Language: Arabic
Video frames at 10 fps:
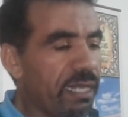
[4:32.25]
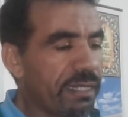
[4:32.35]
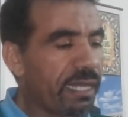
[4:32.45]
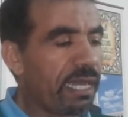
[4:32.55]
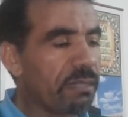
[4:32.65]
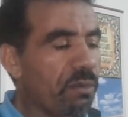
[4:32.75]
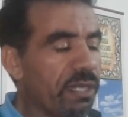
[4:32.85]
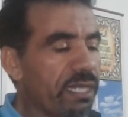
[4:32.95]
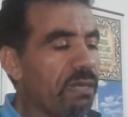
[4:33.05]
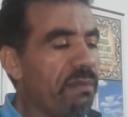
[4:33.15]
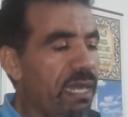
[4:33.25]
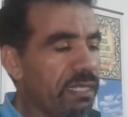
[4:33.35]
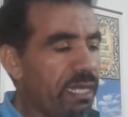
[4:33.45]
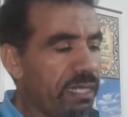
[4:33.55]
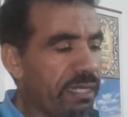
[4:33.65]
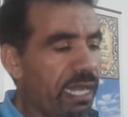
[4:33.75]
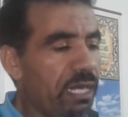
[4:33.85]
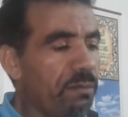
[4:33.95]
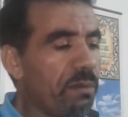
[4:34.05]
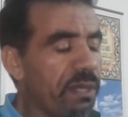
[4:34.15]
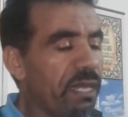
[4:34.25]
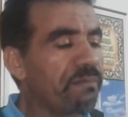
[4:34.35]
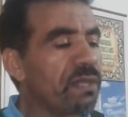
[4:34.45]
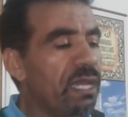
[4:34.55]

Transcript: تاع الصحه المواطن محل تاع الصحه العموميه